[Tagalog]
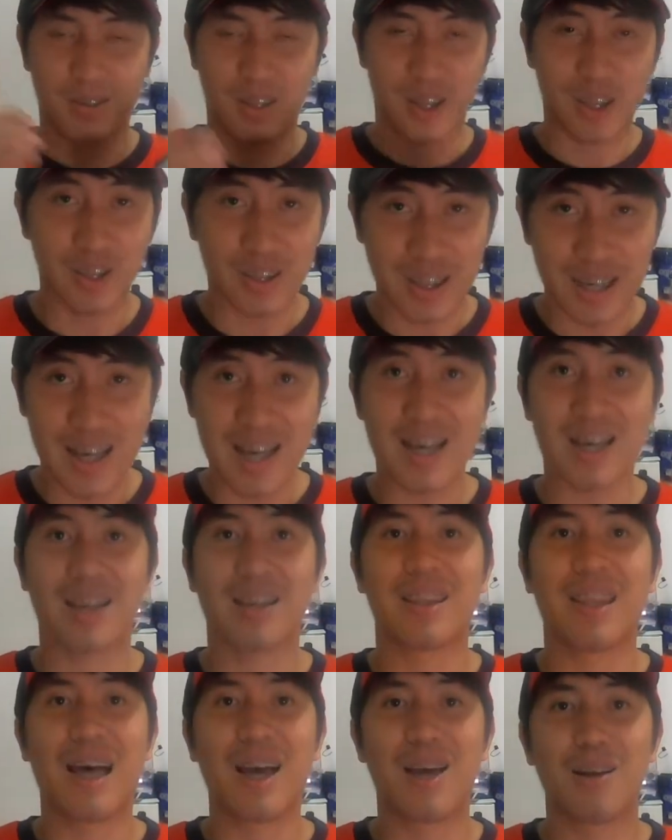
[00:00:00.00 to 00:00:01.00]
Ayun na nga,
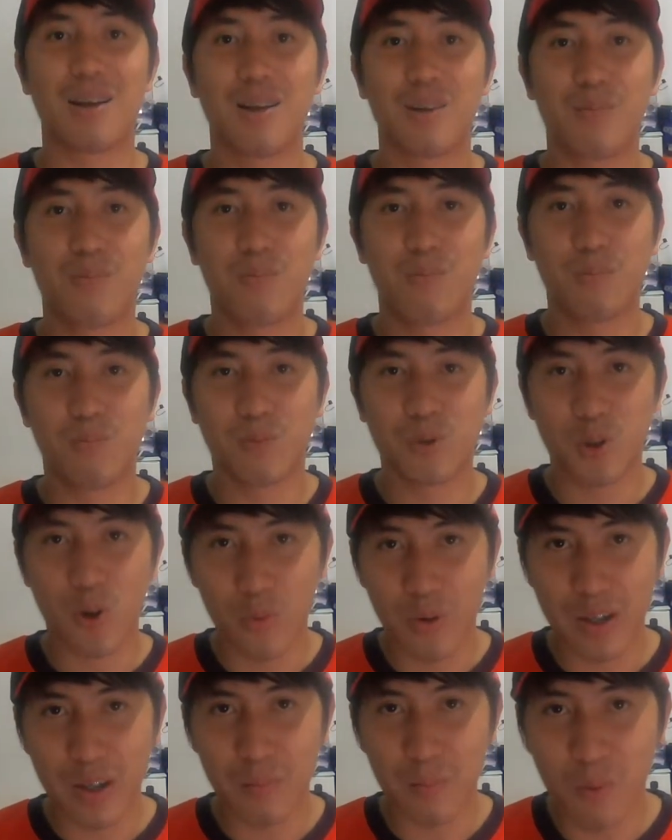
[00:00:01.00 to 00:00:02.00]
dahil
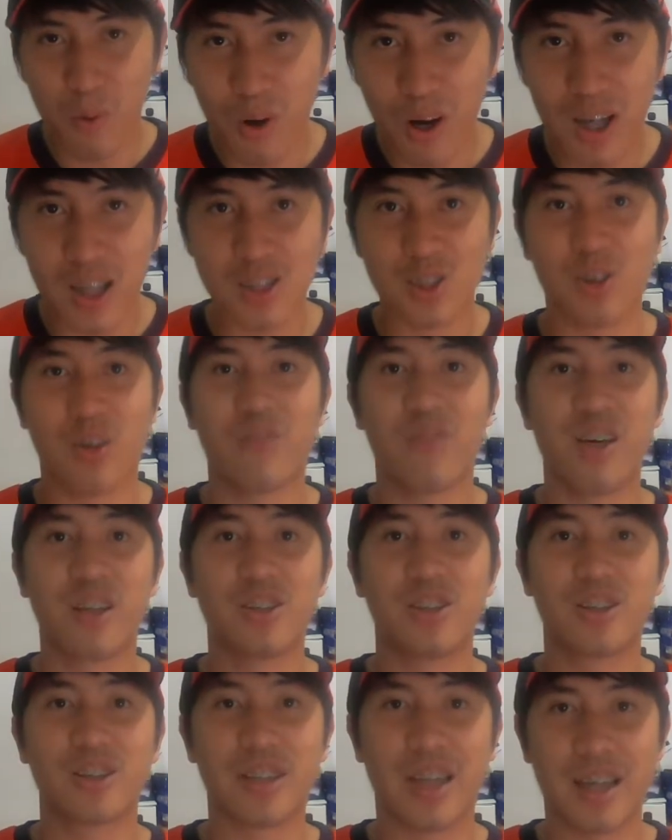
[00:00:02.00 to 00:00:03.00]
showing na bukas yung
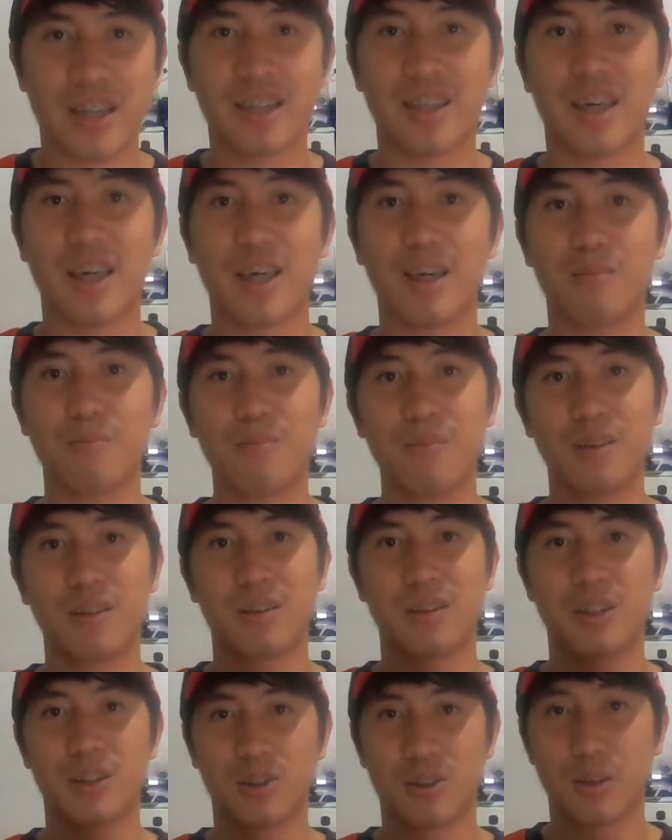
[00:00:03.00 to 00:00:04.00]
Avengers Endgame
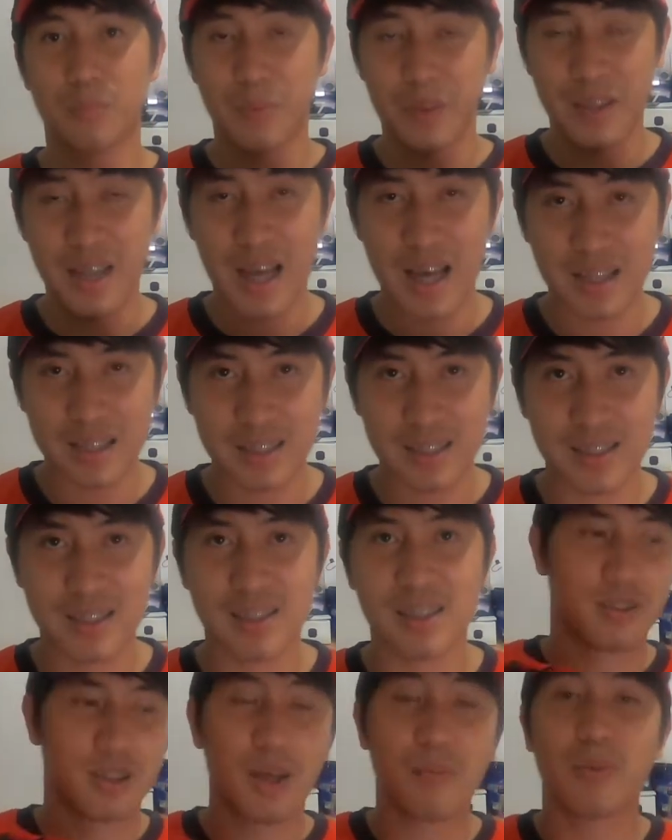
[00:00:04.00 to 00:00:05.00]
dito sa
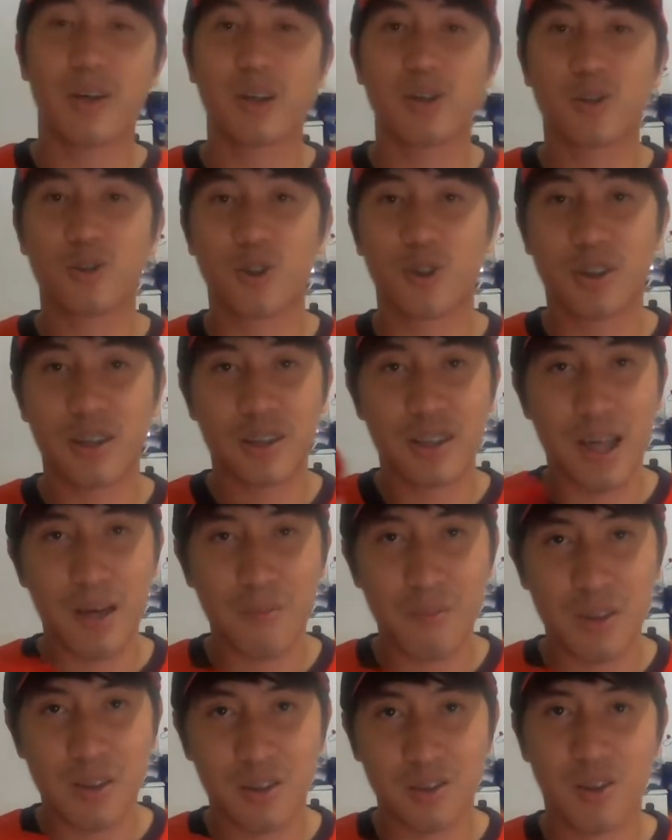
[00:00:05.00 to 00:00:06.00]
Pinas, syempre susuotin
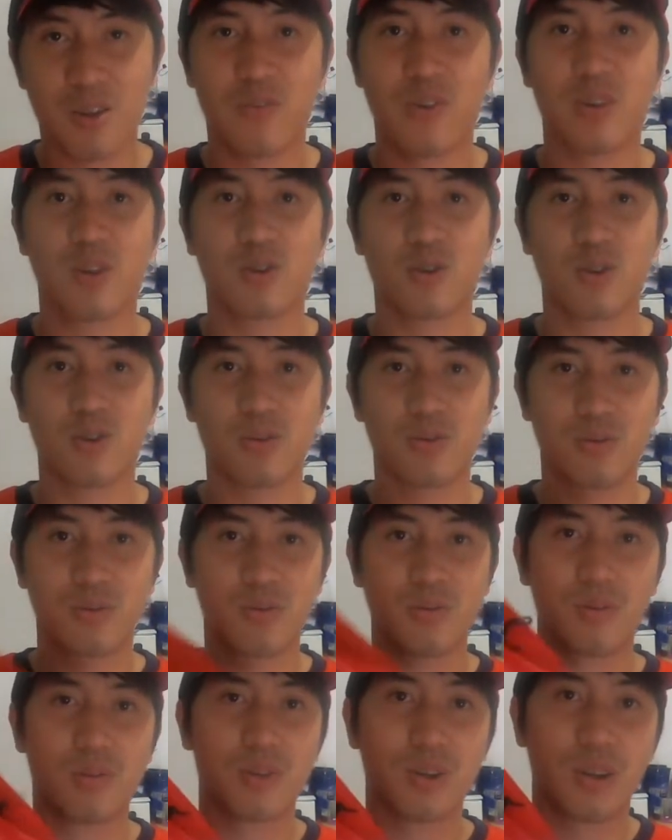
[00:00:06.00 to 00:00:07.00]
namin ng girlfriend ko tong
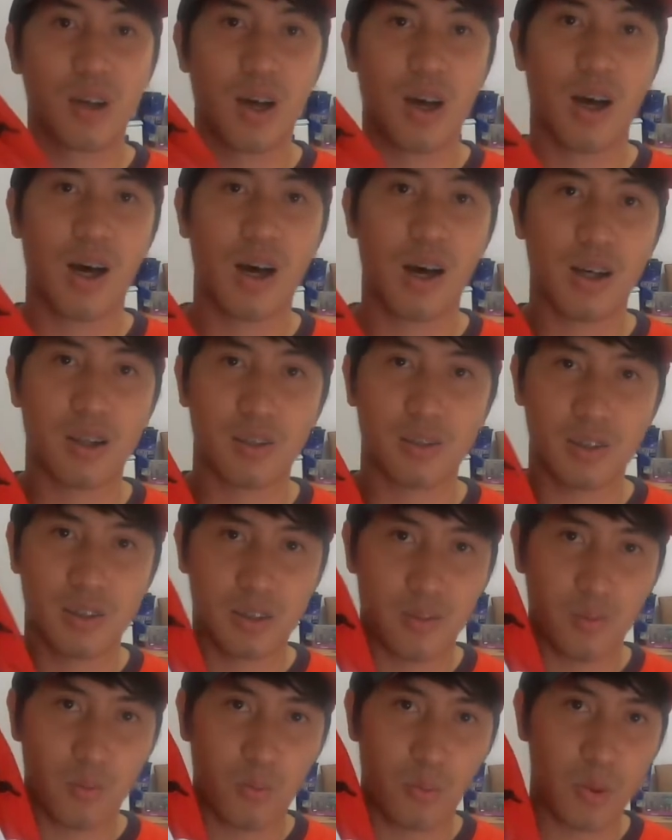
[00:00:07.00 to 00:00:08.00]
uh,
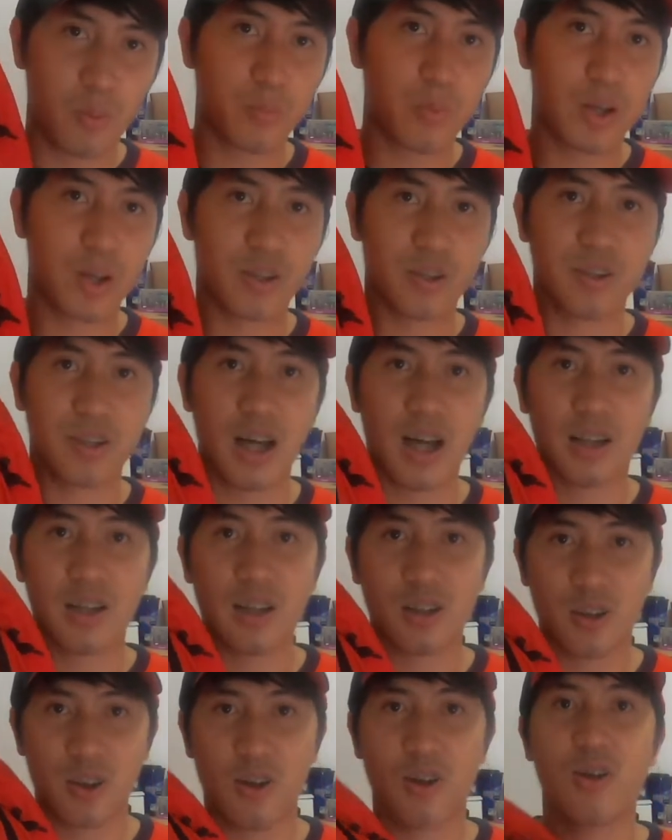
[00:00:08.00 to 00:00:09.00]
windbreaker jacket
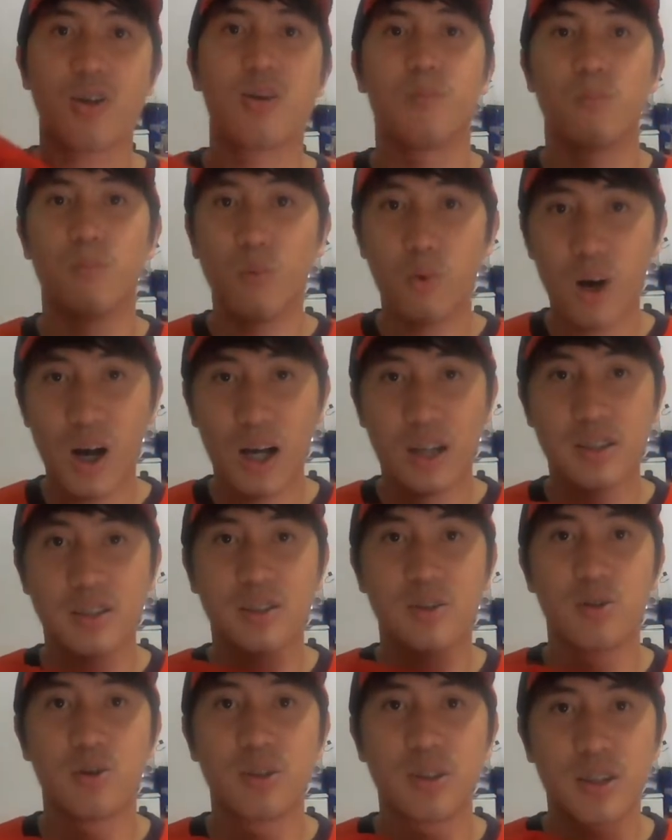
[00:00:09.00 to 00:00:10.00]
na to
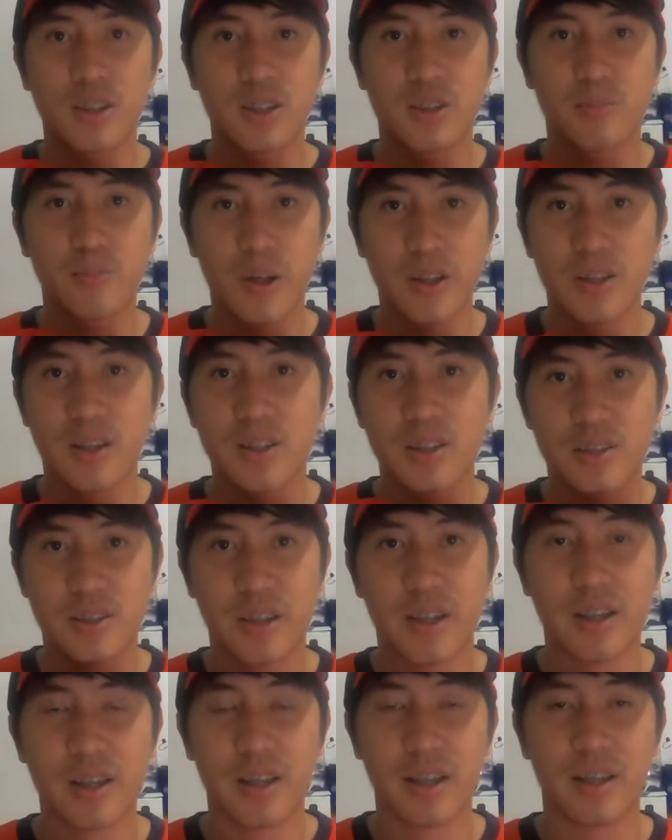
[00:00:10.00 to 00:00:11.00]
bukas dun sa special
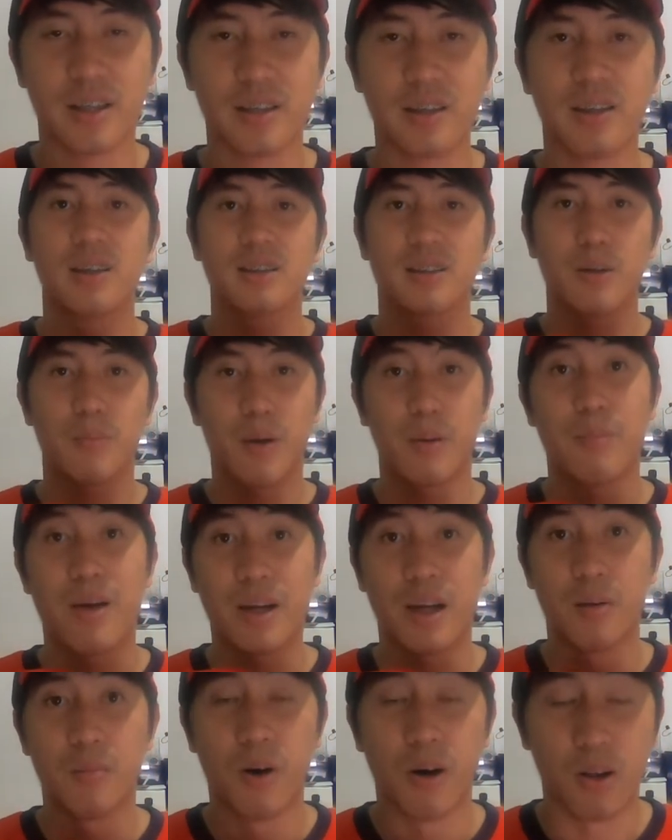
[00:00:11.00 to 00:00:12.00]
screening sa may
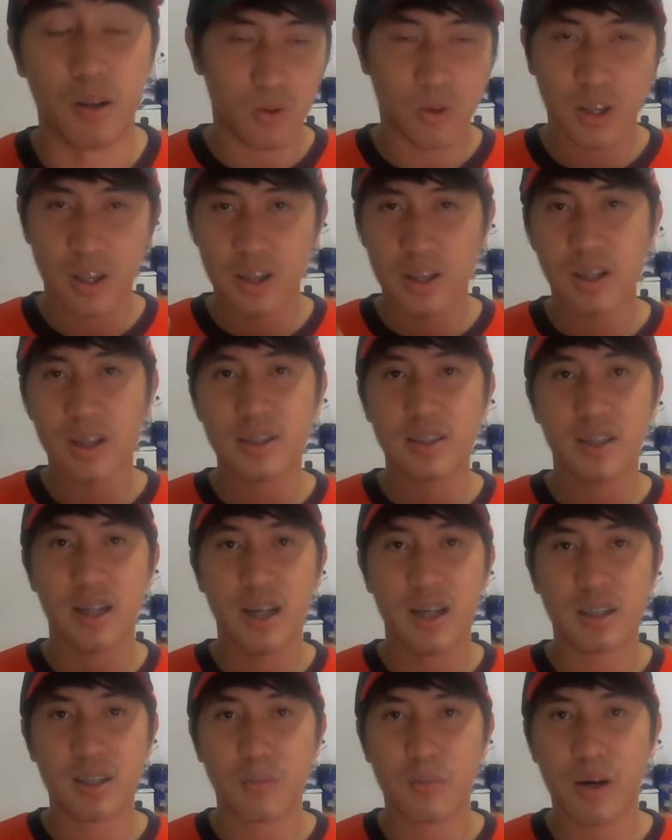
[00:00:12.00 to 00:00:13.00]
Mega Mall. Kita-kits
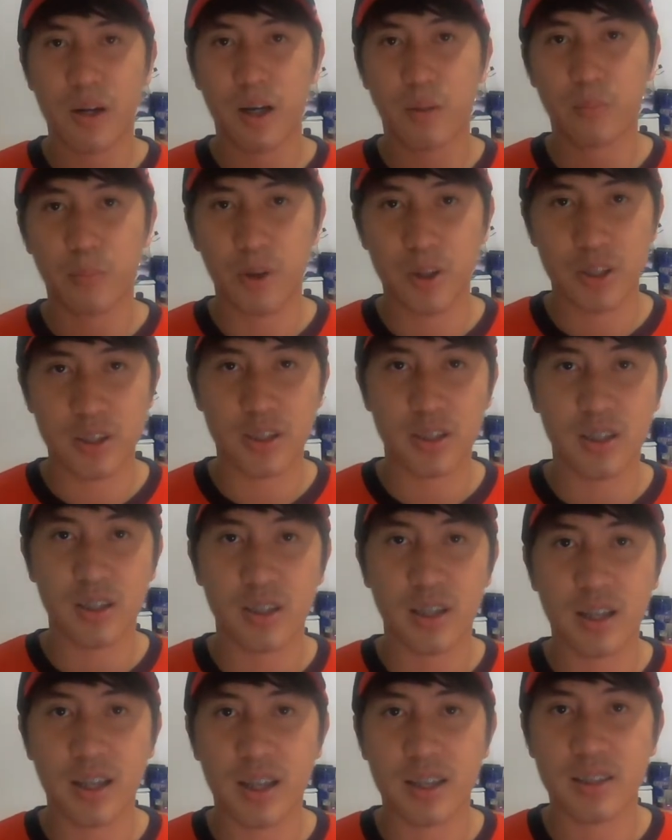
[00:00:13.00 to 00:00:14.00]
na lang sa mga nag-purchase ng
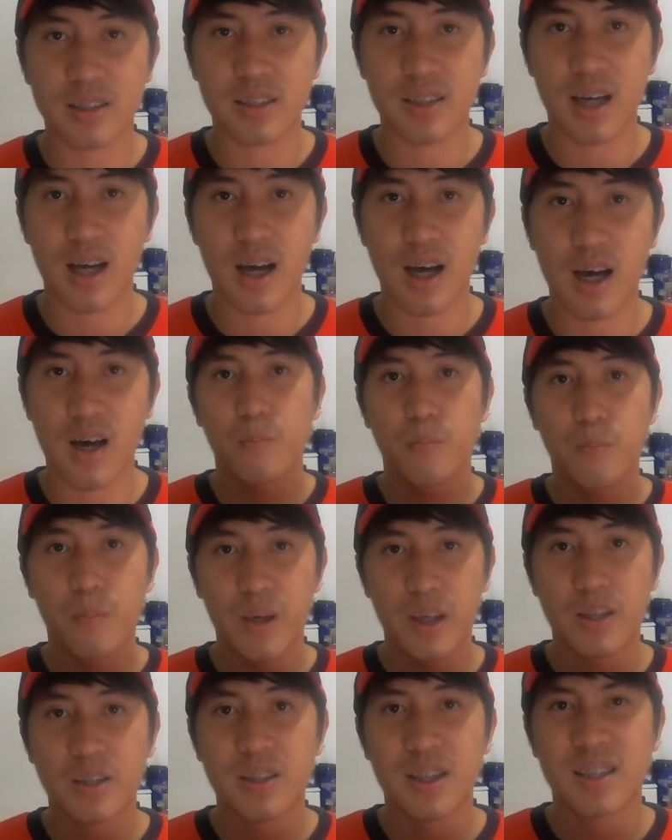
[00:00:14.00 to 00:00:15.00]
ticket sa
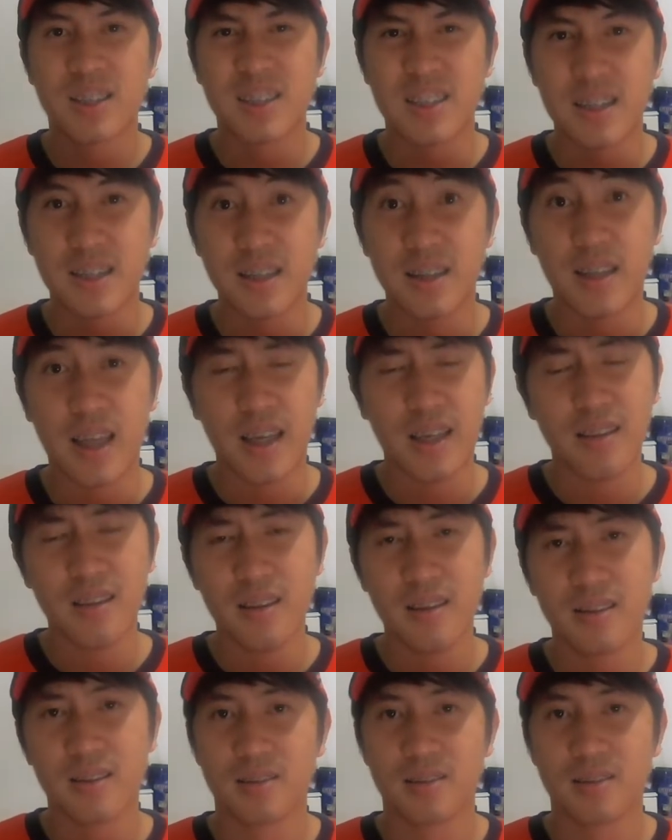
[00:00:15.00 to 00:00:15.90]
page na Sindane.